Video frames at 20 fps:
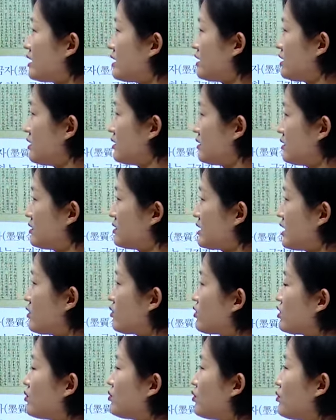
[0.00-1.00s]
이
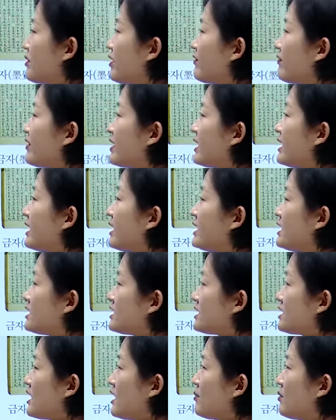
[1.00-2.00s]
사료를 보면
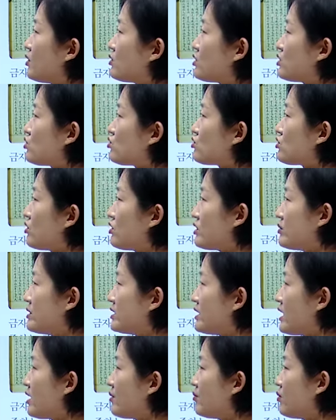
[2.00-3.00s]
시아버지 죽어 이미
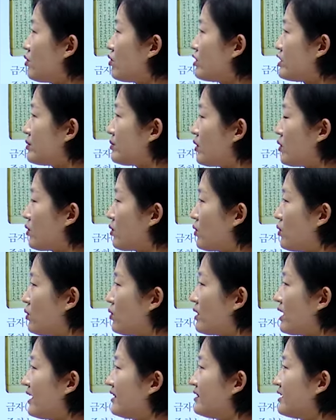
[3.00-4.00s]
상복을
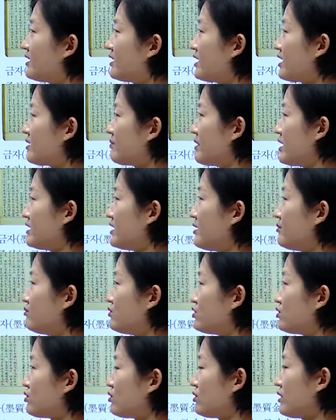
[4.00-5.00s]
입었고 갓난아이
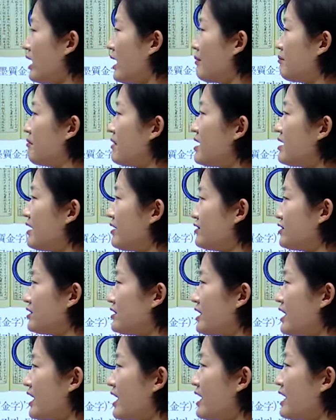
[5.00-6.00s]
배냇물도 다 안
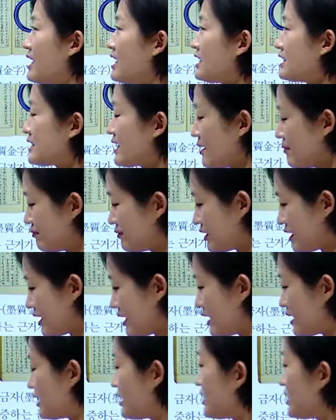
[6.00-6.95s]
말랐는데 삼 대의